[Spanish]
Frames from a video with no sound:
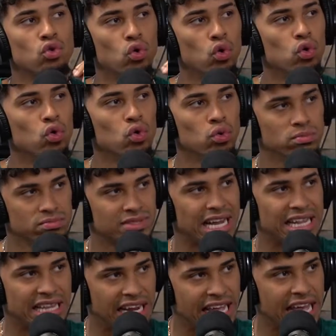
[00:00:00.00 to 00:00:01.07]
tú
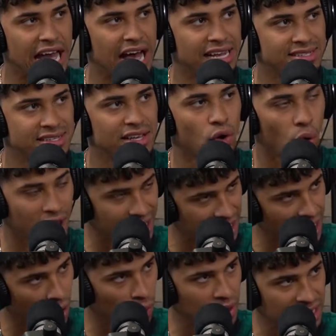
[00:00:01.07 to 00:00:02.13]
saldrías y
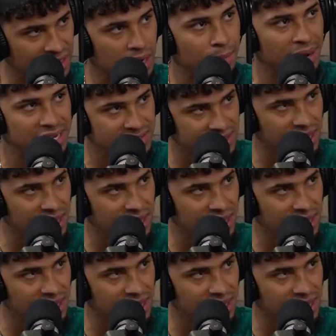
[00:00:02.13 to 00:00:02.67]
cogerías a un stripper en